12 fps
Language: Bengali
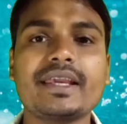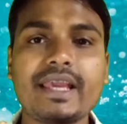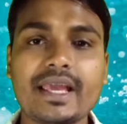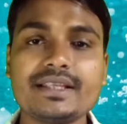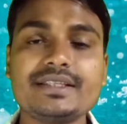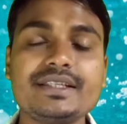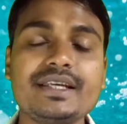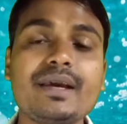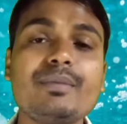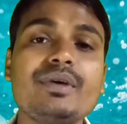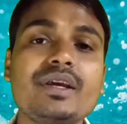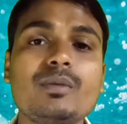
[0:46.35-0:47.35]

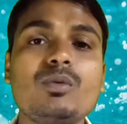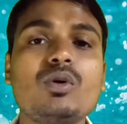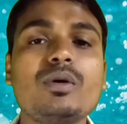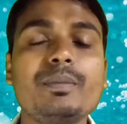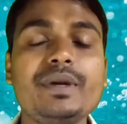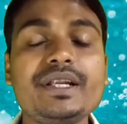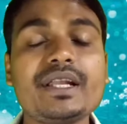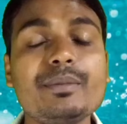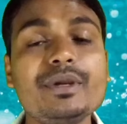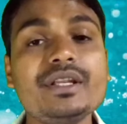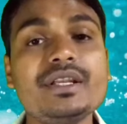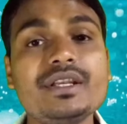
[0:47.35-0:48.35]
ক্যালসিয়াম এবং
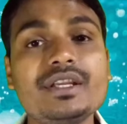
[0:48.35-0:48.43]
ভিটামিন